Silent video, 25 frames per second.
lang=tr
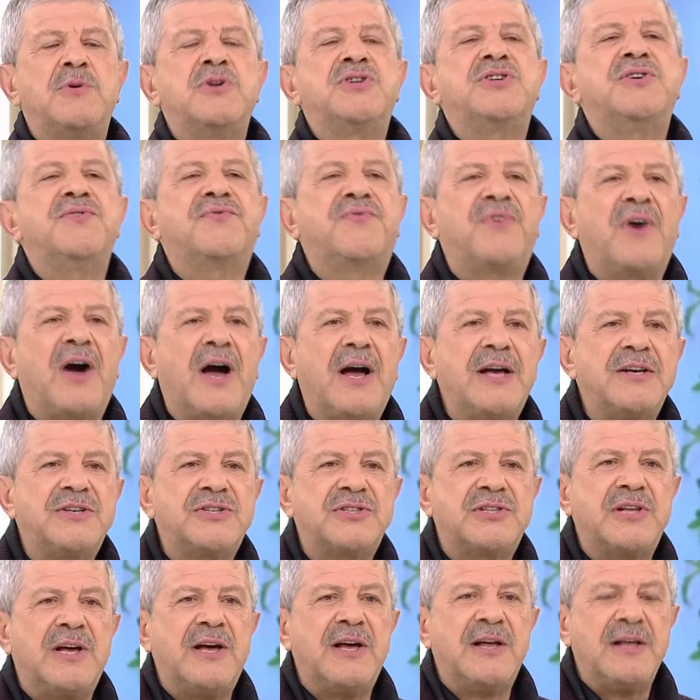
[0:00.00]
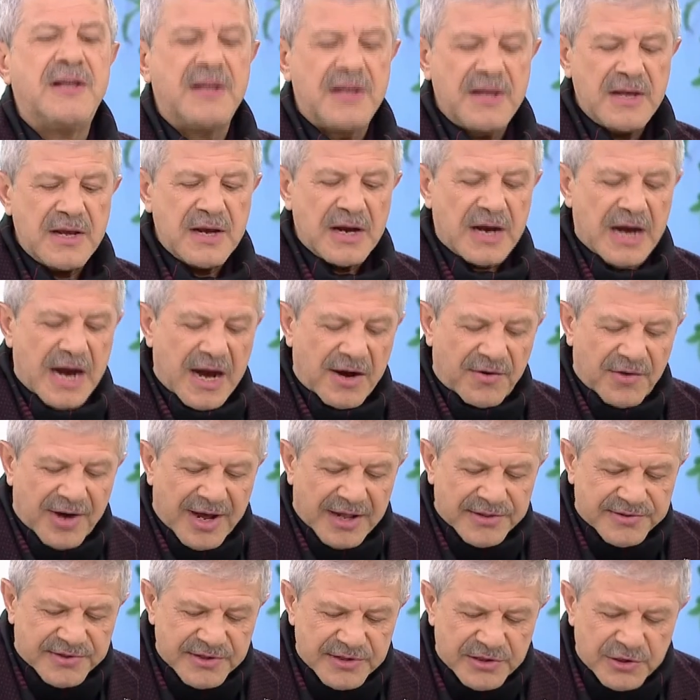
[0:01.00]
Bu şifa işte.
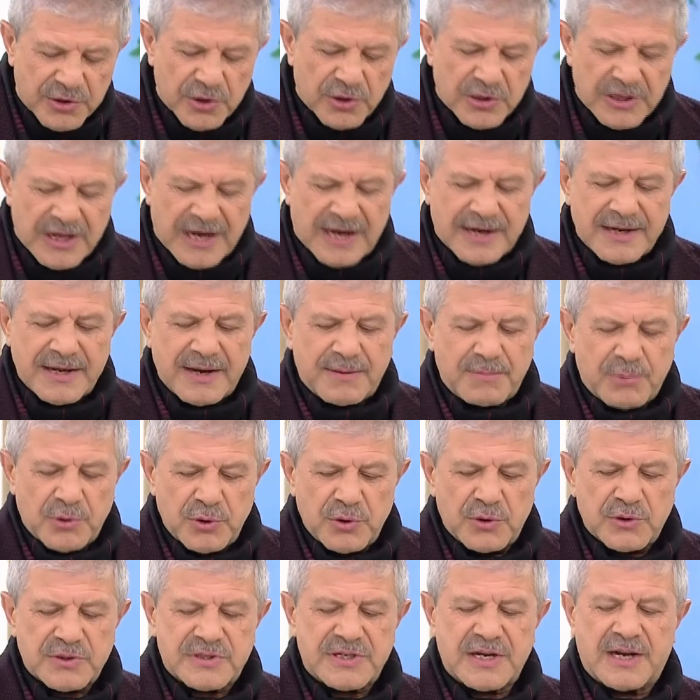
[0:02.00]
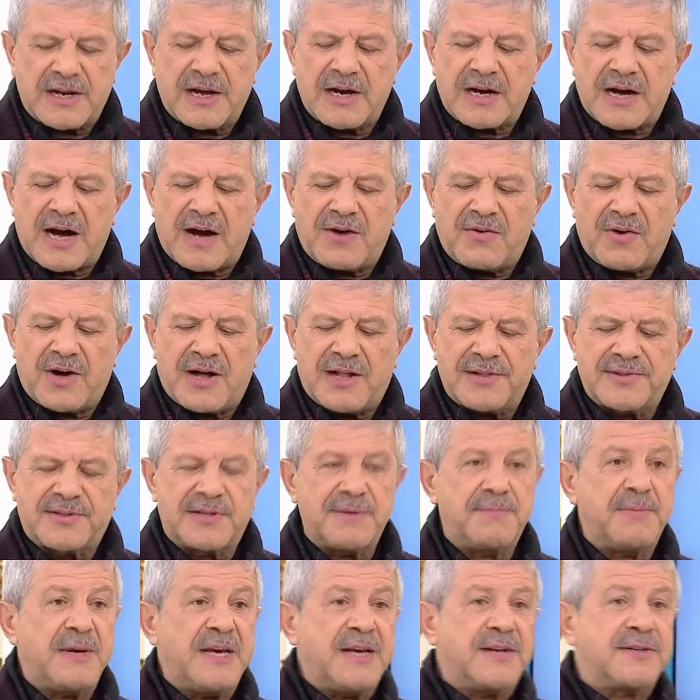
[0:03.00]
Kahvaltı diyorlar ya buyur sana
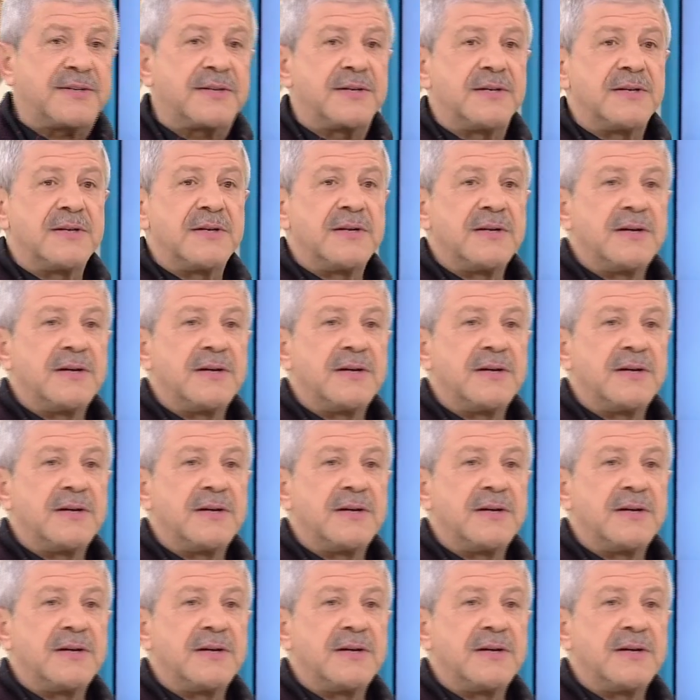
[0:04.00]
kahvaltı bir.